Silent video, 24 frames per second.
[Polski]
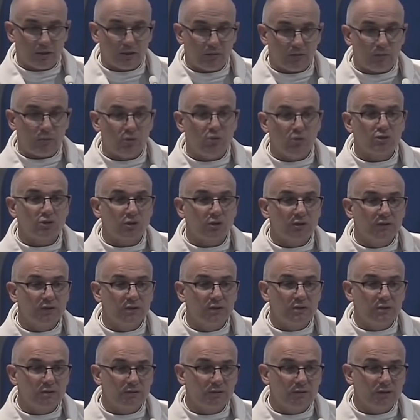
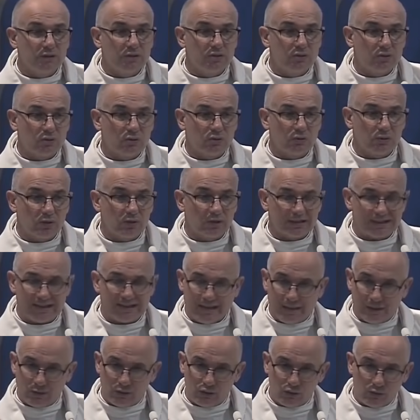bolszewicy widzą
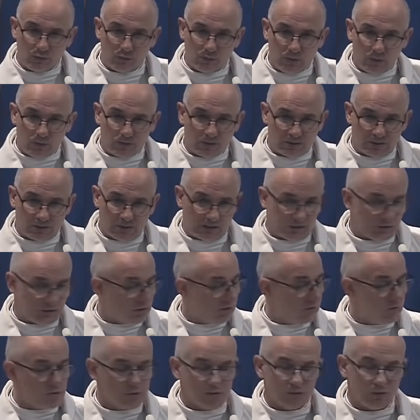realną postać,
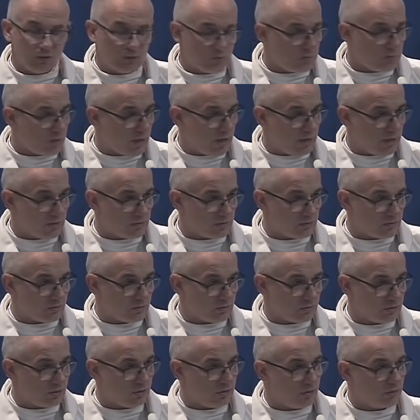nie widzą obrazu,
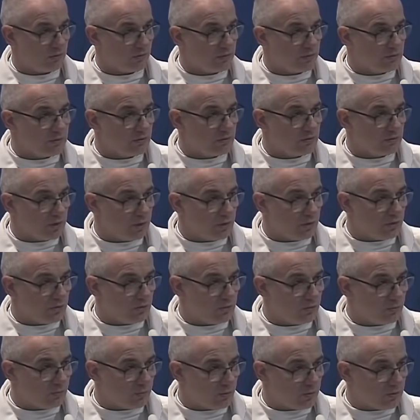tylko widzą
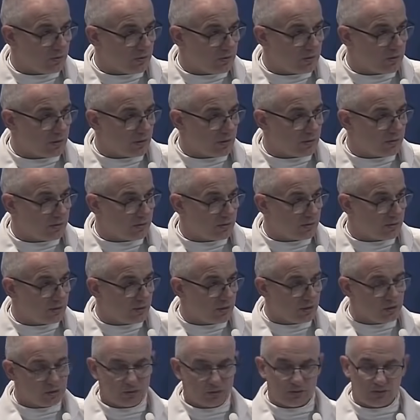realną postać.
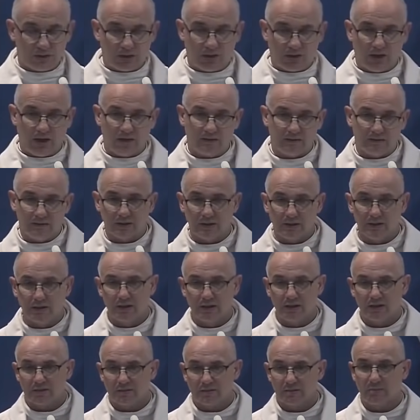I co ciekawe,
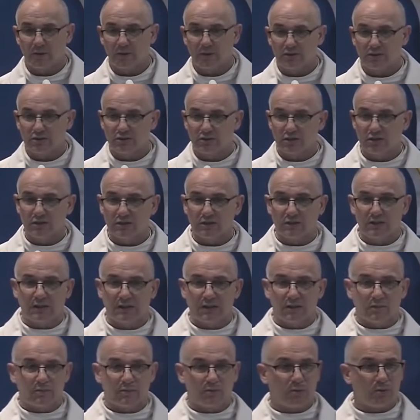zobaczcie,
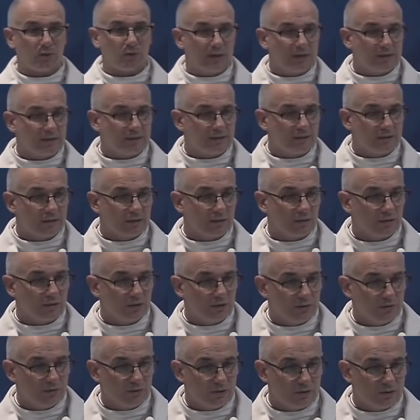Polacy tego
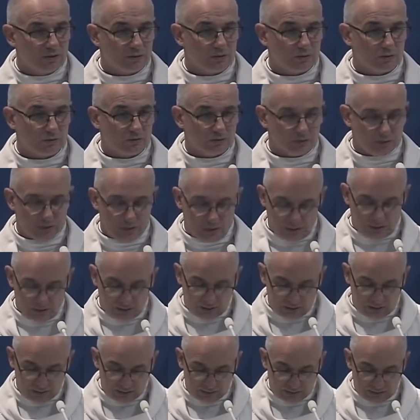nie widzą, a
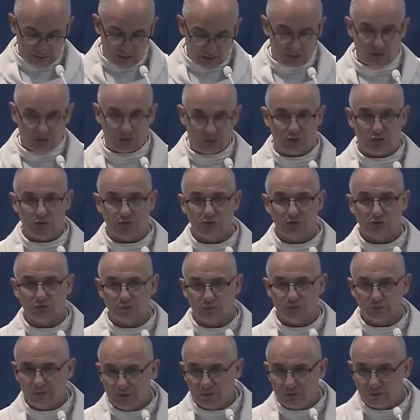ateiści to
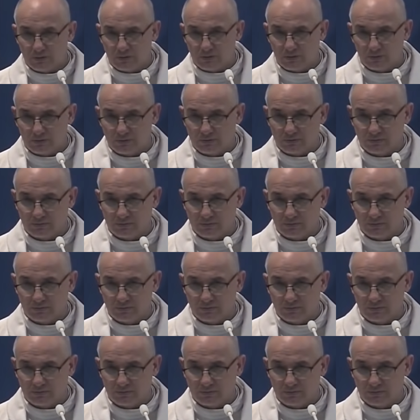widzą.